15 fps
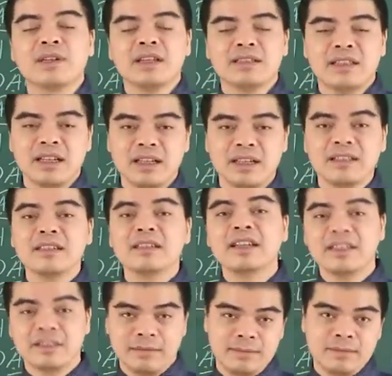khi diện là tự
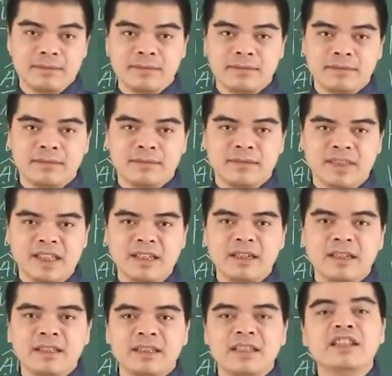hình Đấy.
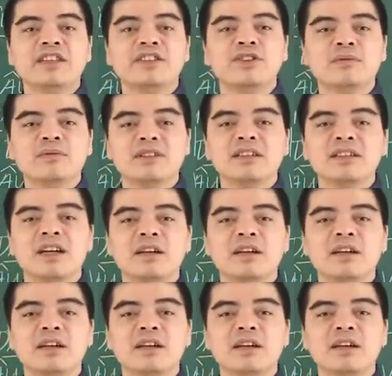thì nhìn chung những